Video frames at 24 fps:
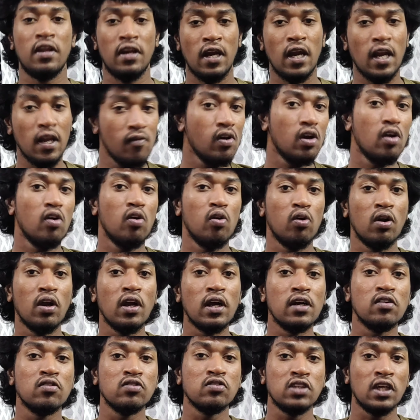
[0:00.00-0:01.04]
உங்களோட
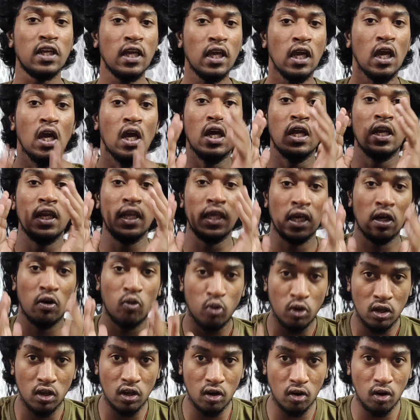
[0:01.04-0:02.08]
நினைவுகள் இருக்கட்டும் சரி
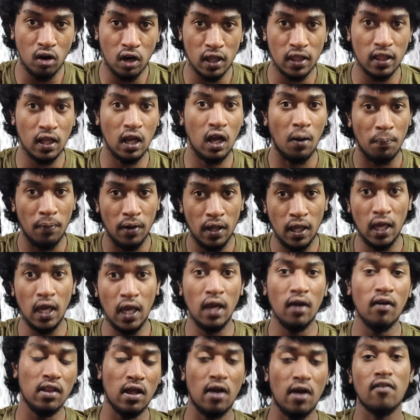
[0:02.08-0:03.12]
நீங்க உயிரோட தான்
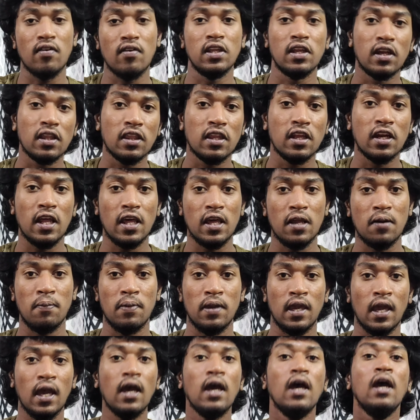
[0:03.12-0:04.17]
அப்படியே தான் வந்து
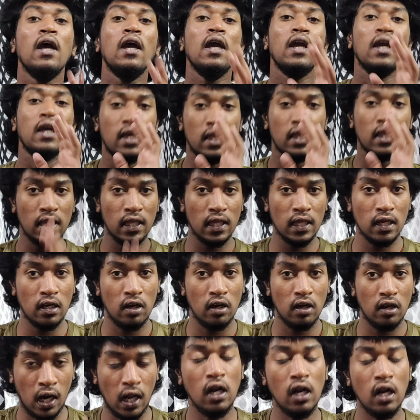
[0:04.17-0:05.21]
இருந்துட்டே இருப்பீங்க
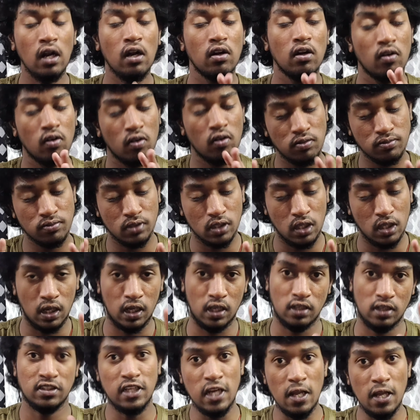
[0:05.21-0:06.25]
இது ஆனால்
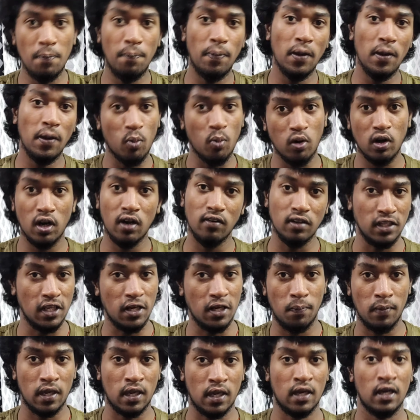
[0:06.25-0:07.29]
ஸ்லீப்பிங்
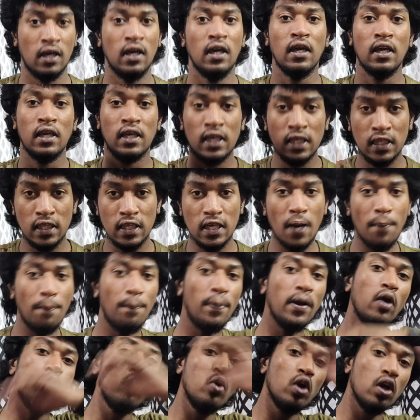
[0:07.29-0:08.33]
மூட்ல வந்து இருப்பீங்க
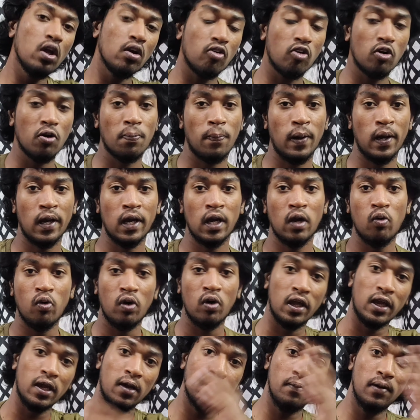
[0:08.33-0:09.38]
இது எப்படி உயிர்
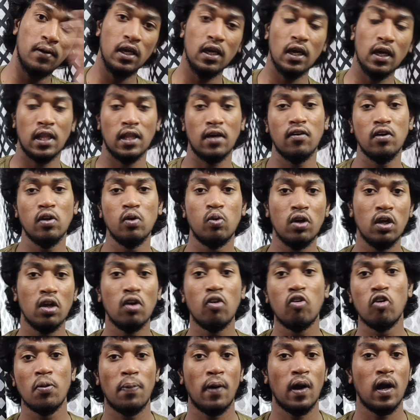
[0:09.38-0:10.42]
கொடுப்பாங்க உங்களுக்கு எப்படி
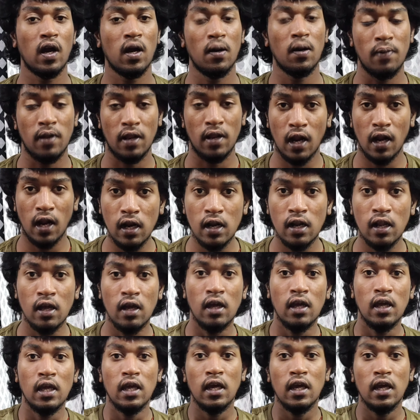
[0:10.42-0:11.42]
அதாவது உயிர் கொடுப்பாங்க அப்படின்னா